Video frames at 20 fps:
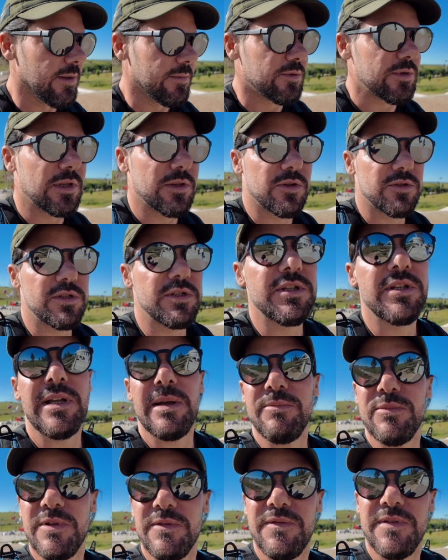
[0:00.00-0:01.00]
Pessoal, nós ainda
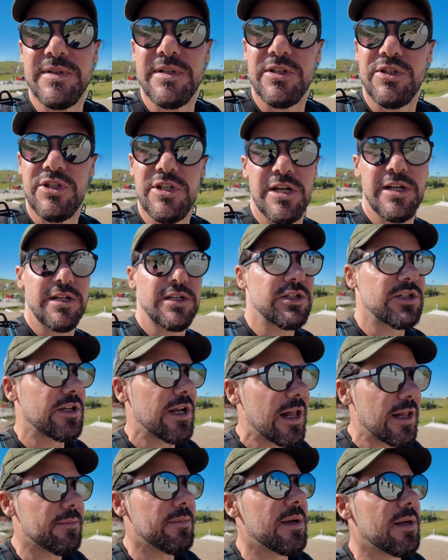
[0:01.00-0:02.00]
andamos a fazer cenas,
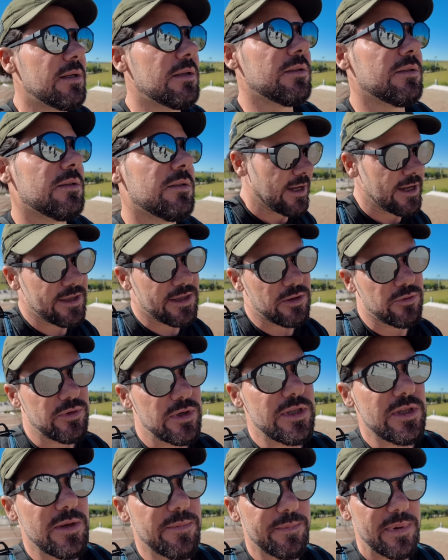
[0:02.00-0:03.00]
calma. A ideia do
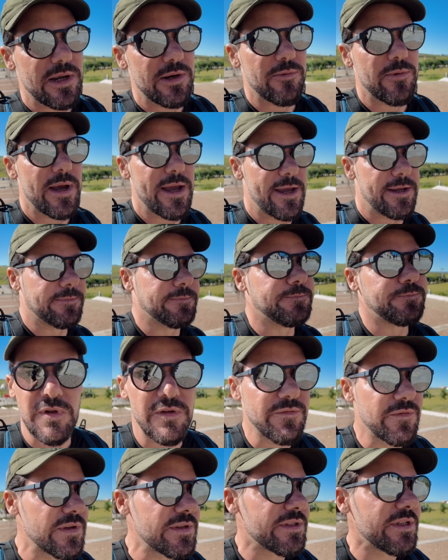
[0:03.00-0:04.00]
Quinto Império é
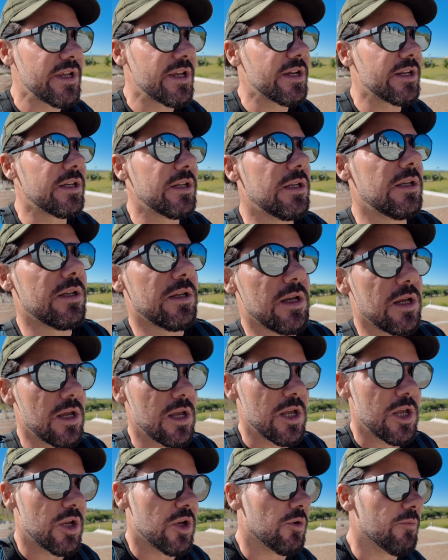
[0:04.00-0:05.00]
fazer
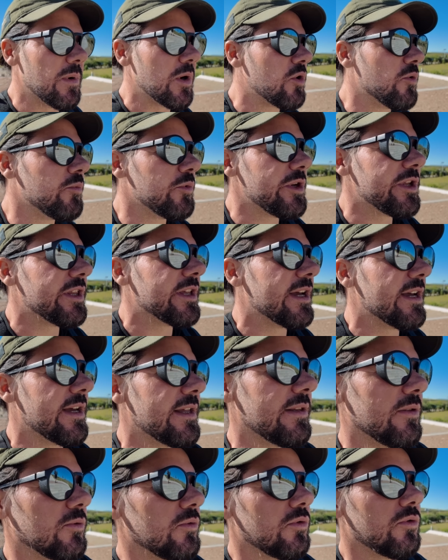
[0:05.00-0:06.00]
uma
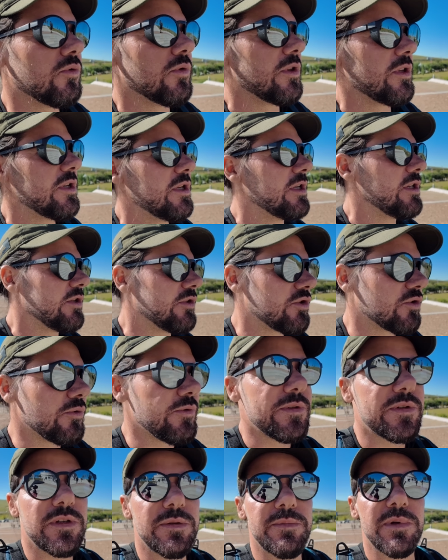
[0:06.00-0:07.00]
comunidade onde tu adquires
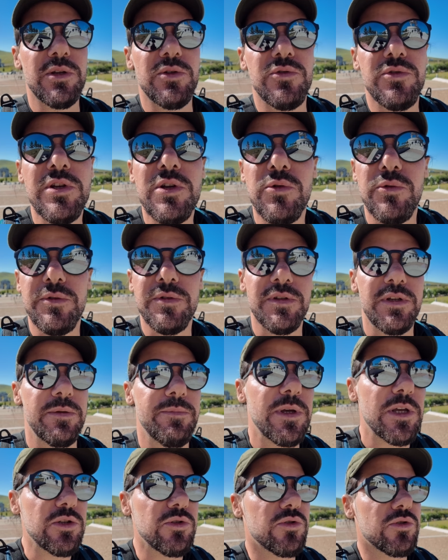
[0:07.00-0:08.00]
conhecimentos e
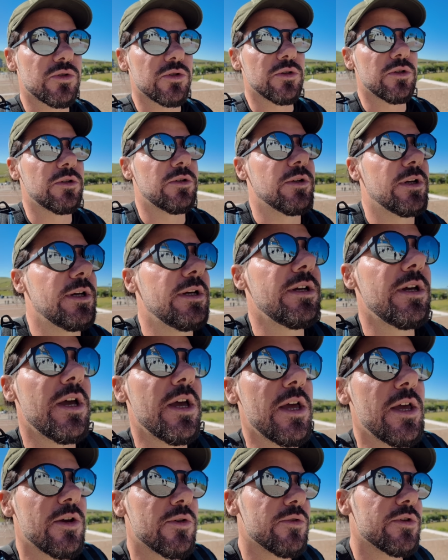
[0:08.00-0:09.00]
conhecimentos, não é?
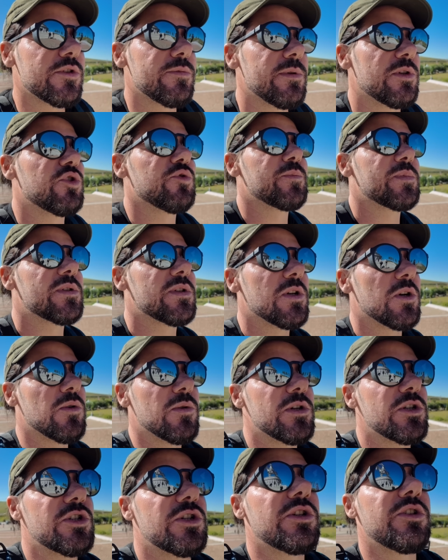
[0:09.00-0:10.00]
Conhecimentos de
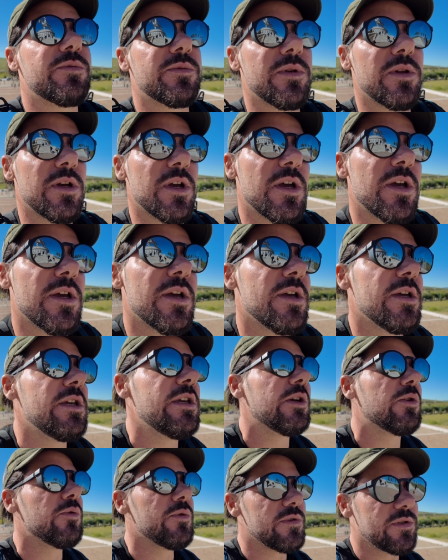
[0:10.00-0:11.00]
pessoas
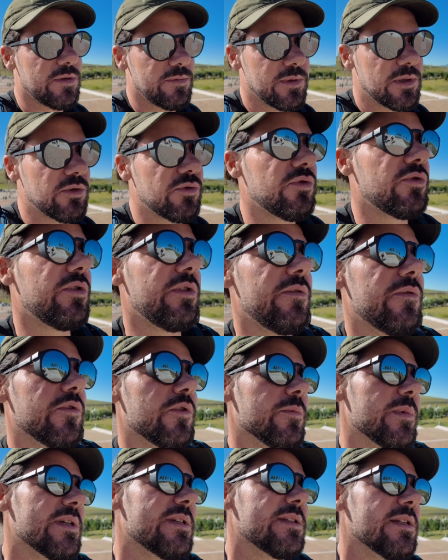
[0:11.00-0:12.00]
e conhecimentos de
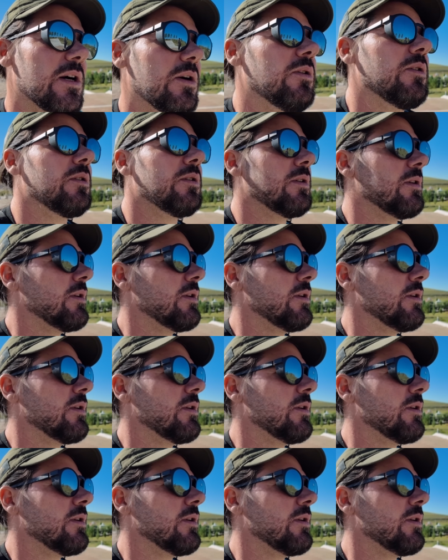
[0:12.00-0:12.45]
informação.